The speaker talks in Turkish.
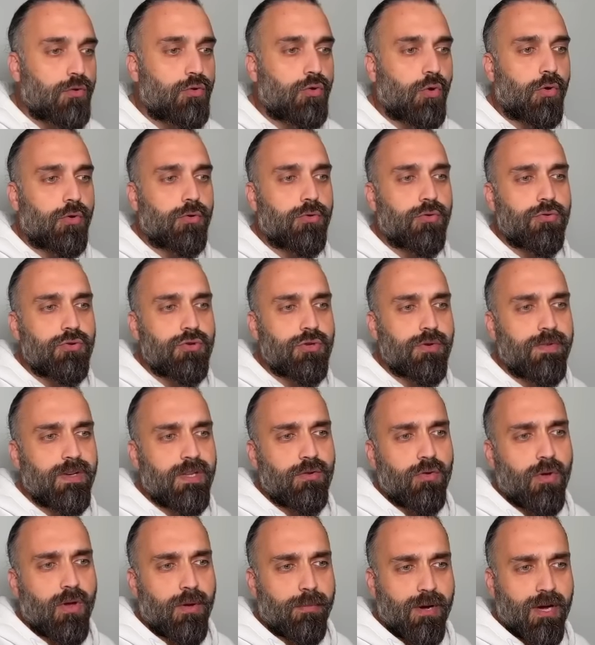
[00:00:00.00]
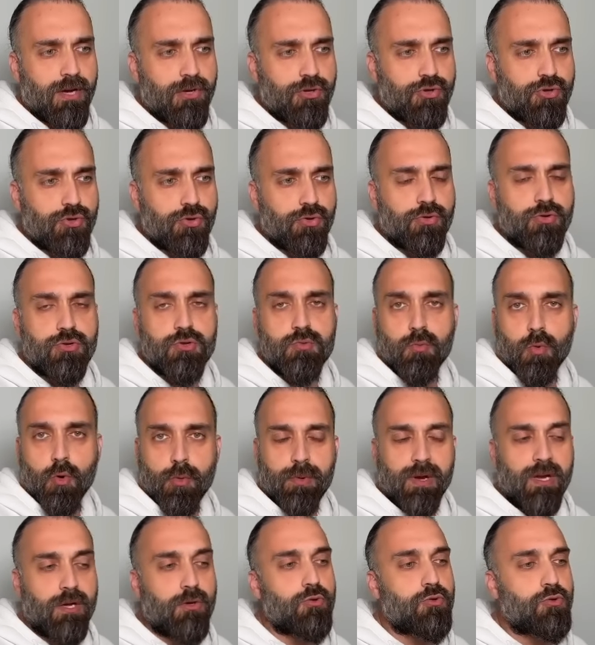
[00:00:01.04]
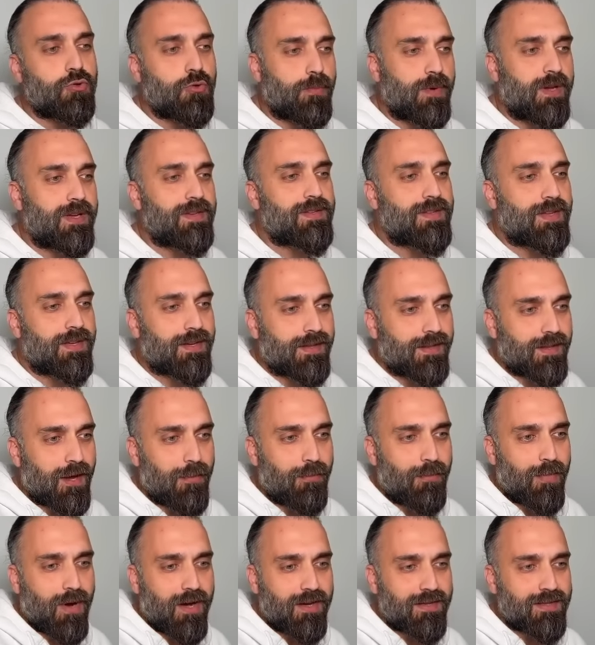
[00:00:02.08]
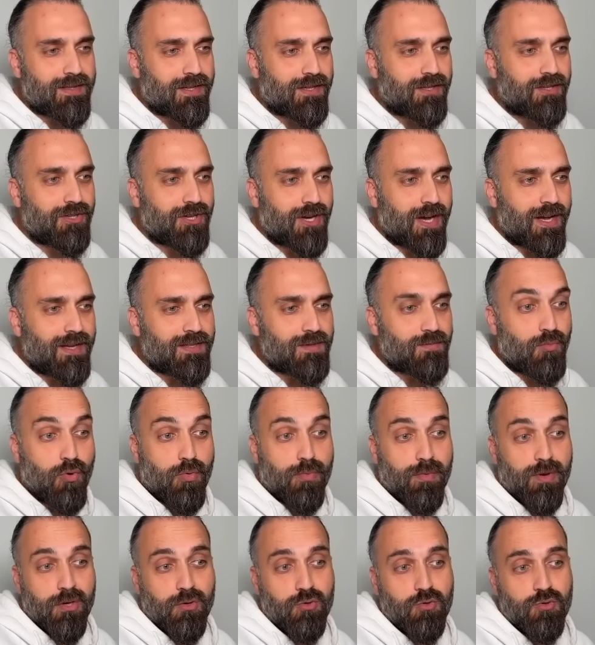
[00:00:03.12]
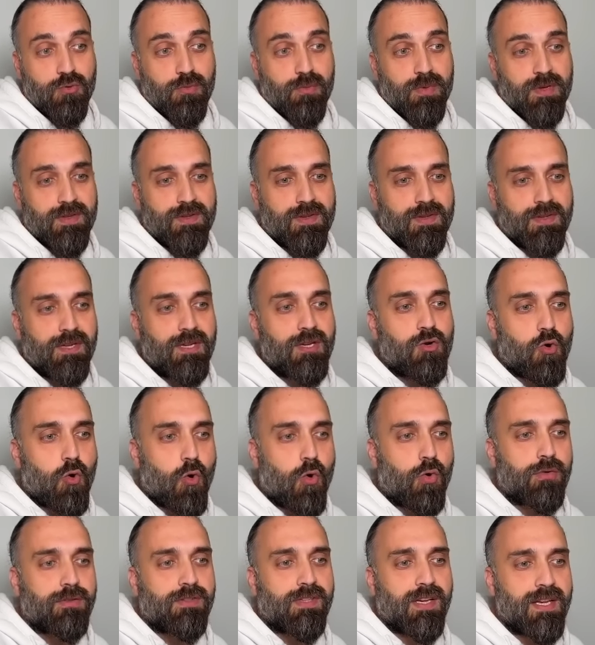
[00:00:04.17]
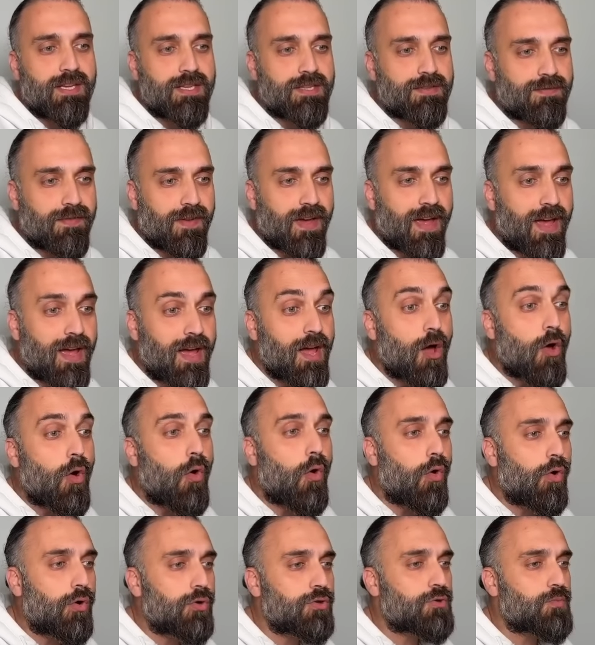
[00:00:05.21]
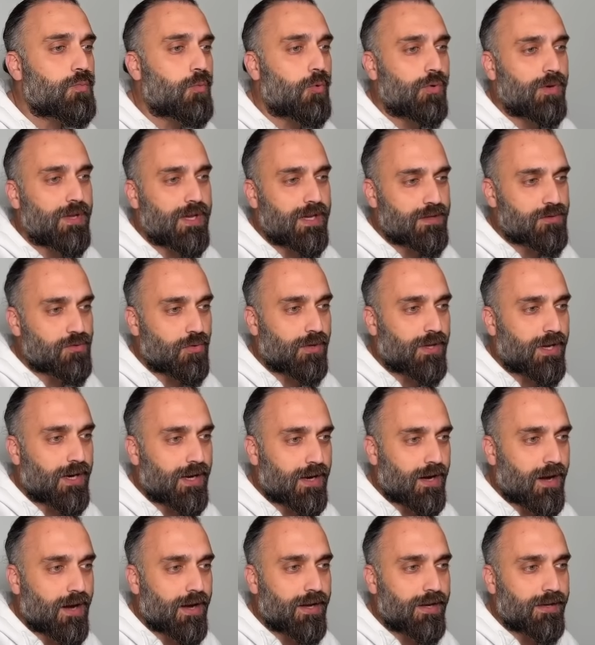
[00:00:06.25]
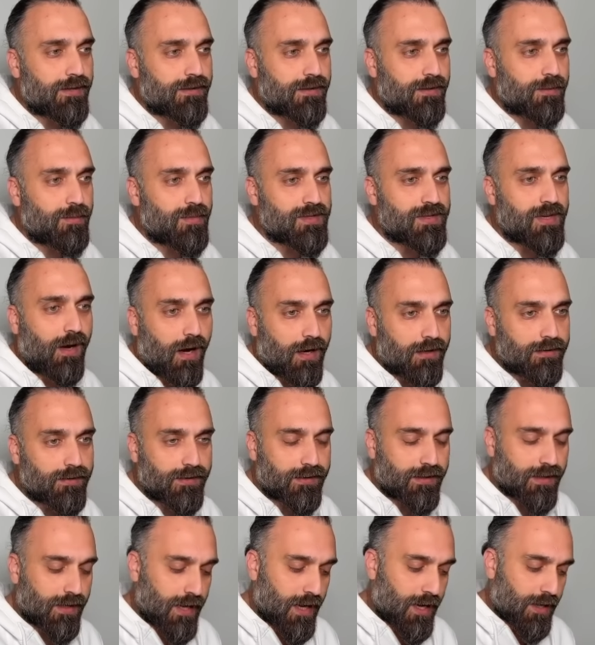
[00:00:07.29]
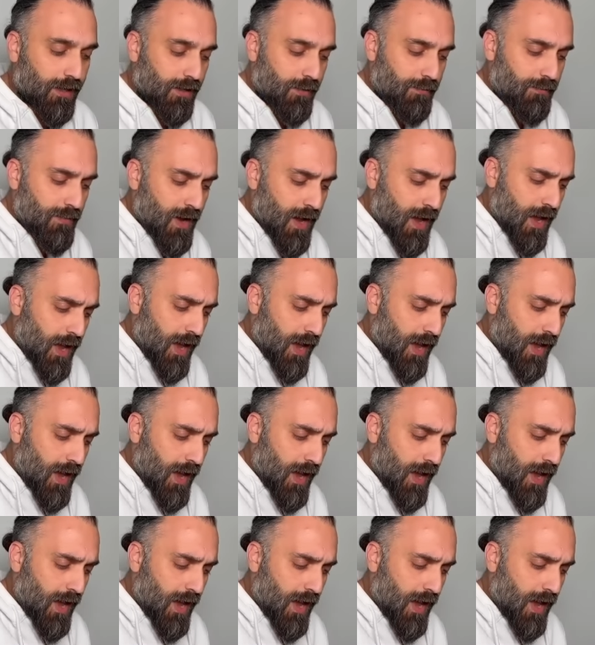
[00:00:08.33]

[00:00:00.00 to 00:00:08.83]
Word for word: Dördüncü videoya başlıyoruz. Böbrek üstü bezlerinden bahsedeceğiz. Böbrek üstü bezini korteks ve öz bölgesi olarak ayırdığımızı hatırlayalım.